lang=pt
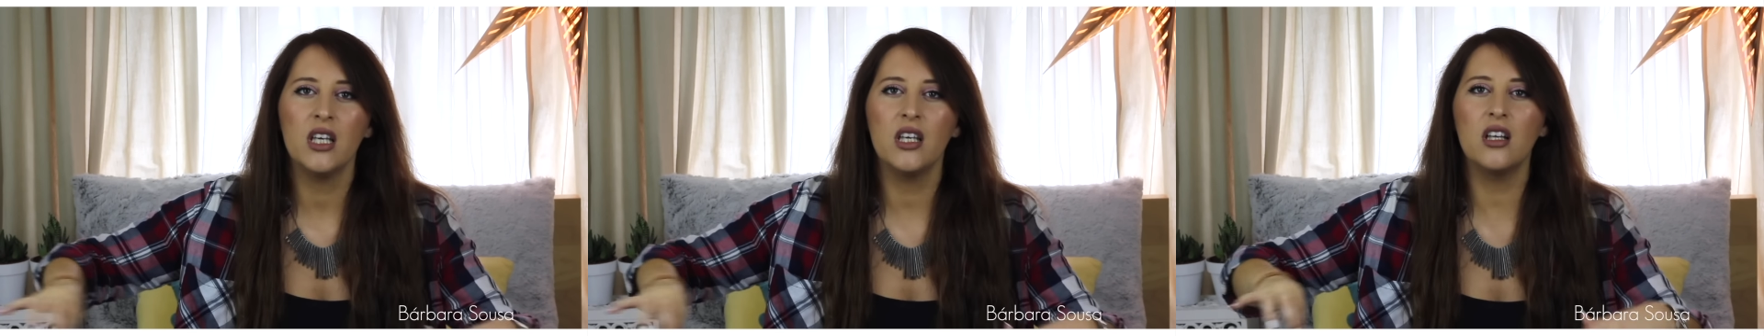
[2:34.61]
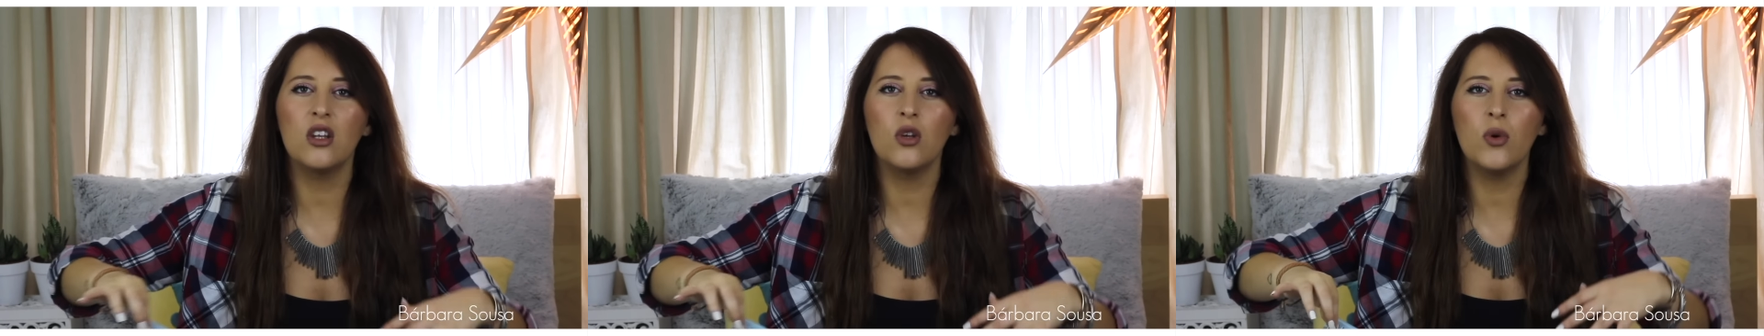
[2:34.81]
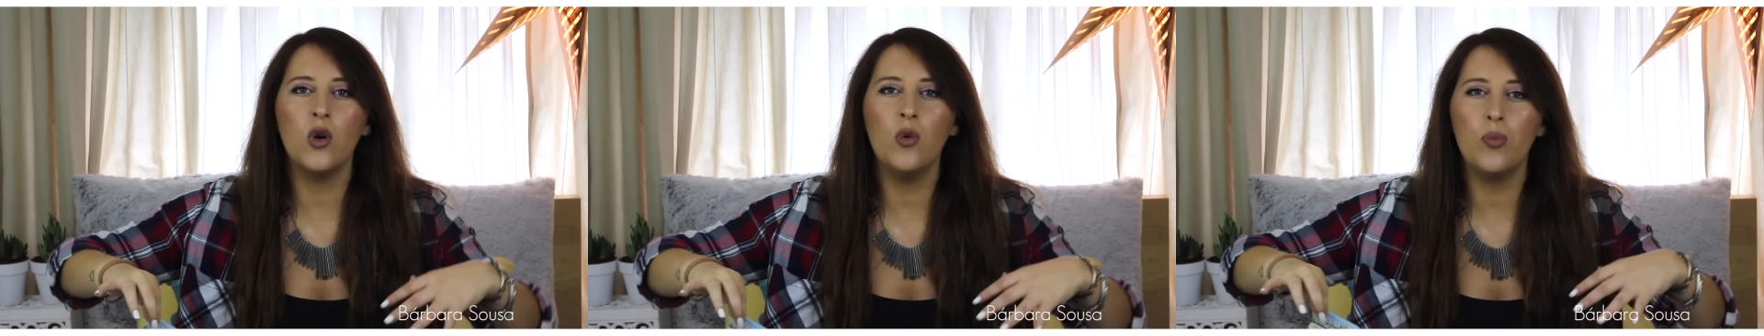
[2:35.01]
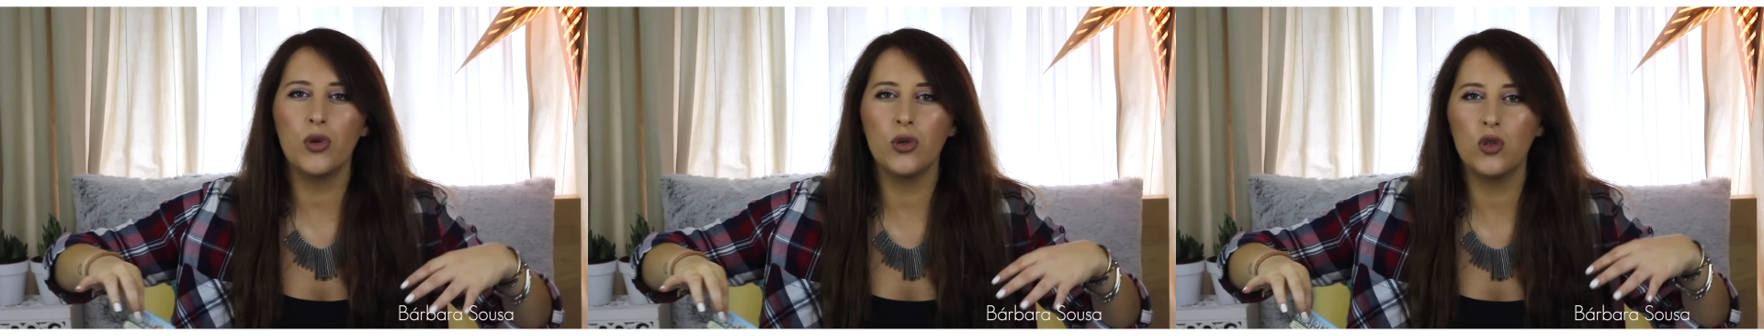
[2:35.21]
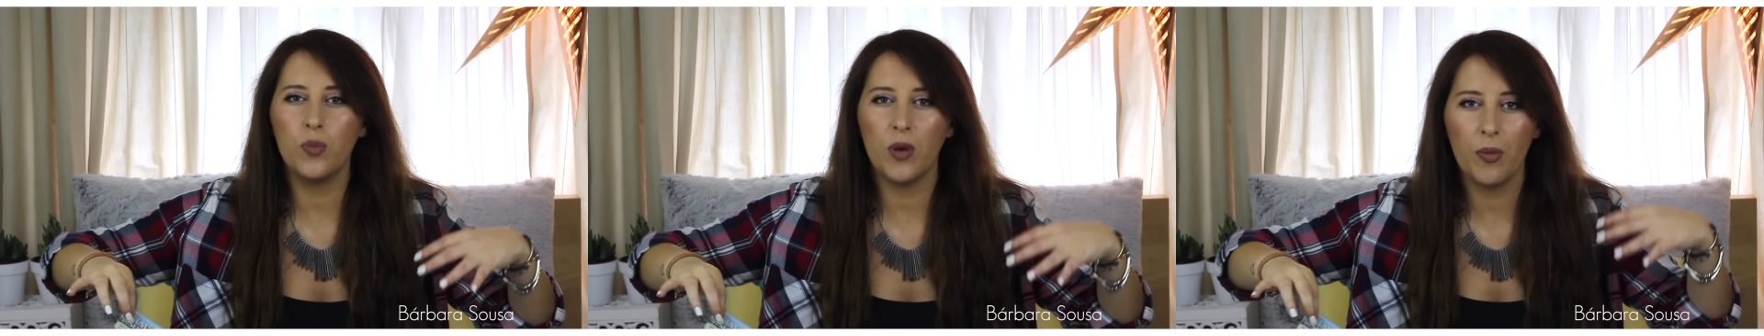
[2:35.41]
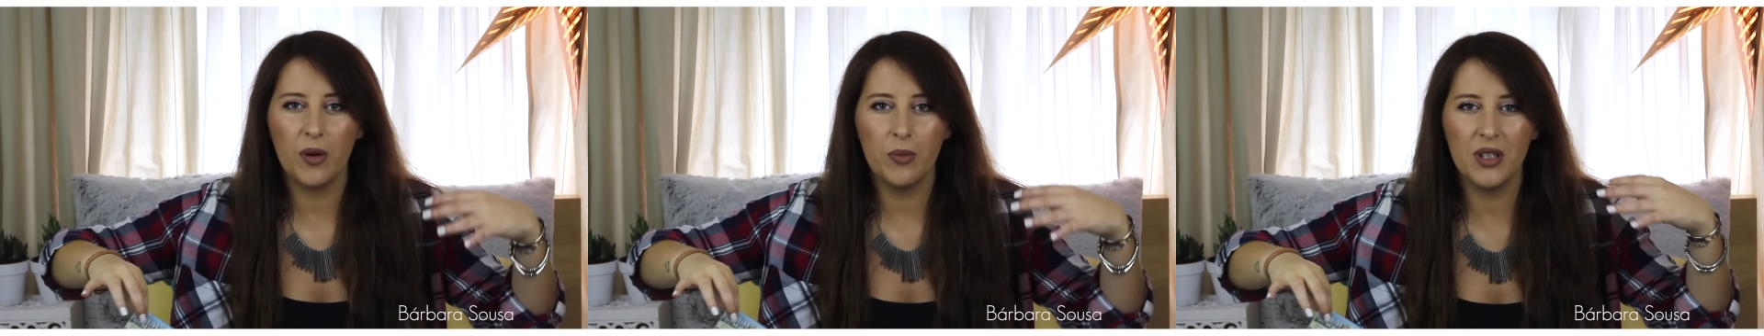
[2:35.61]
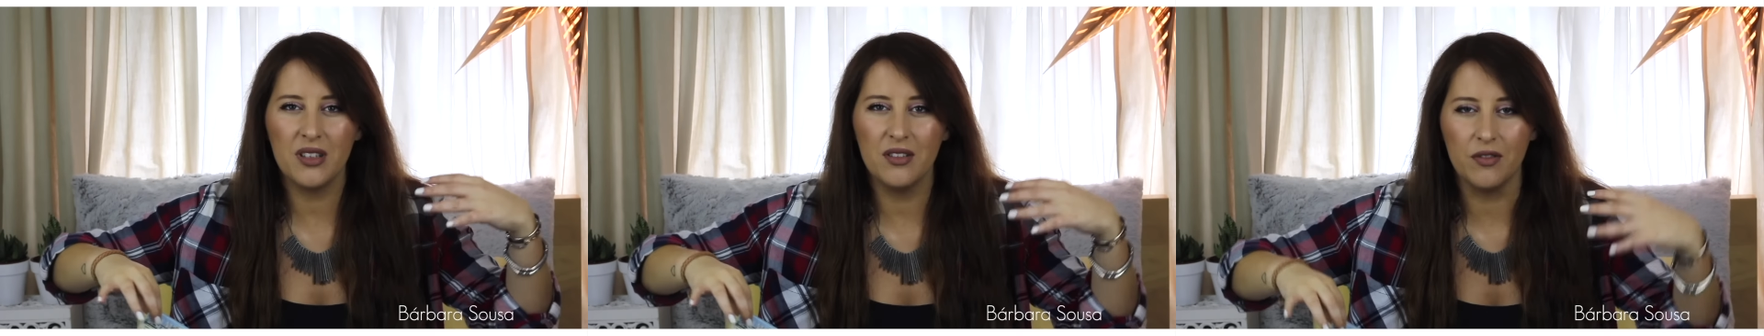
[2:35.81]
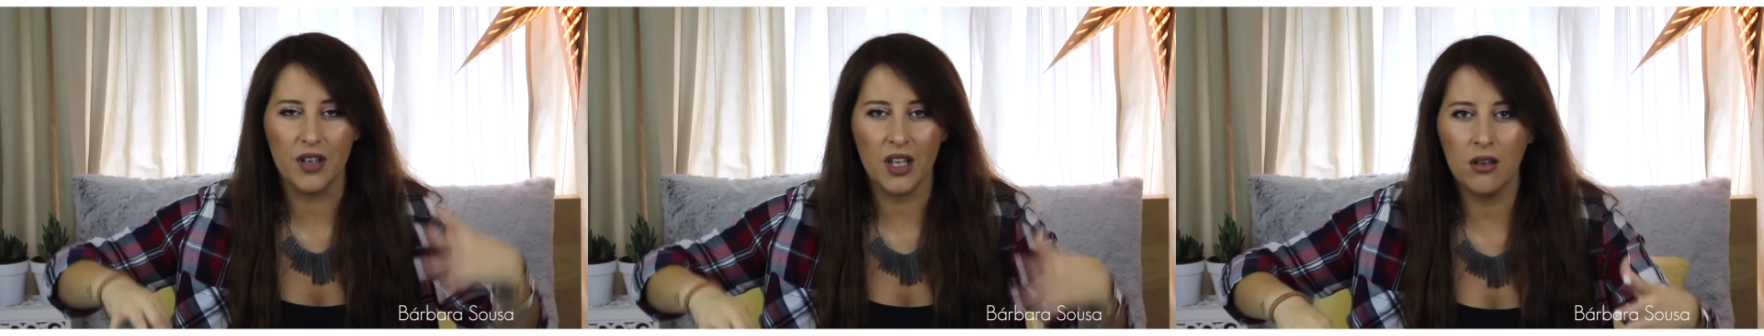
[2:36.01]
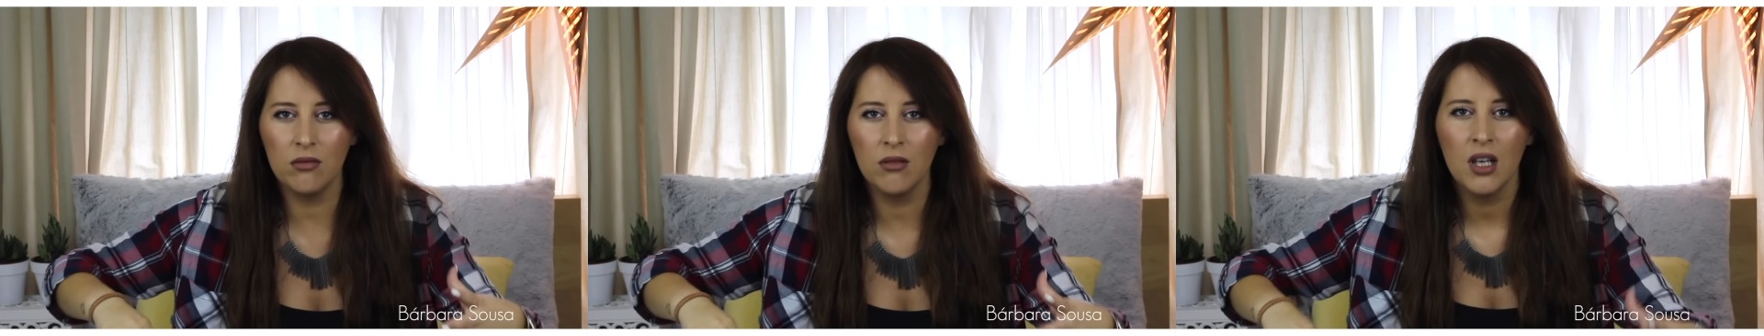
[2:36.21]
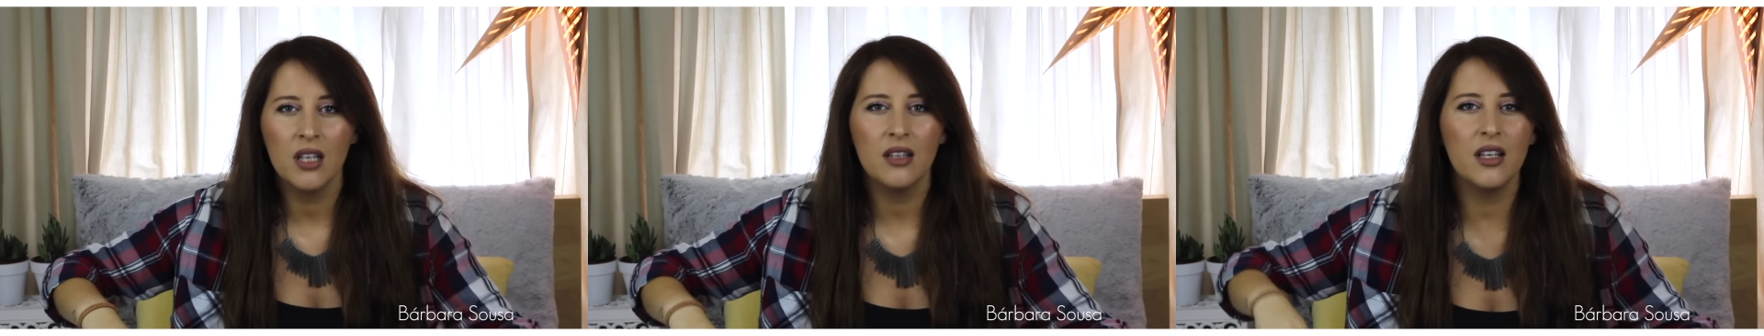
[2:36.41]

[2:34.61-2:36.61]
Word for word: E ele não é um produto propriamente de verão,